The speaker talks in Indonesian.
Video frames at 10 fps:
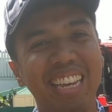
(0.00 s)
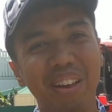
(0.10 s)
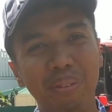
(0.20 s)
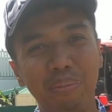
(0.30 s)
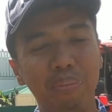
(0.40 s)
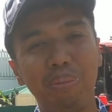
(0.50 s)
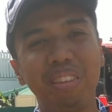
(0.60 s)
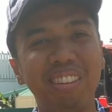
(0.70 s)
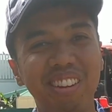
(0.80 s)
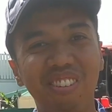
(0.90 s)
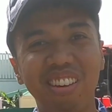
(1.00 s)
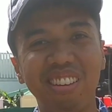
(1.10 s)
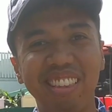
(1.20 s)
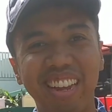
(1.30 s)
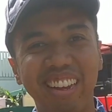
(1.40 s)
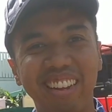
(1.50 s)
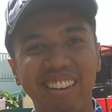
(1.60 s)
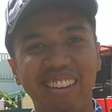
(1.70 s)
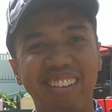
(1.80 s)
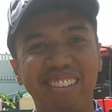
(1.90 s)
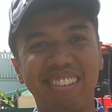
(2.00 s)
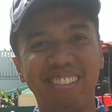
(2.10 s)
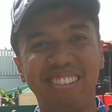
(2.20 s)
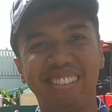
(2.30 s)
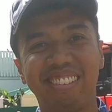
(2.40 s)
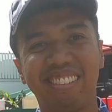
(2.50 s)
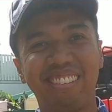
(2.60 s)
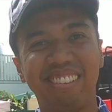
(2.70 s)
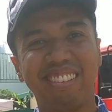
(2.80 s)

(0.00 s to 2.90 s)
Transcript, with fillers: yang berbisnis logistik. Siap. Thank you Mas Ejen.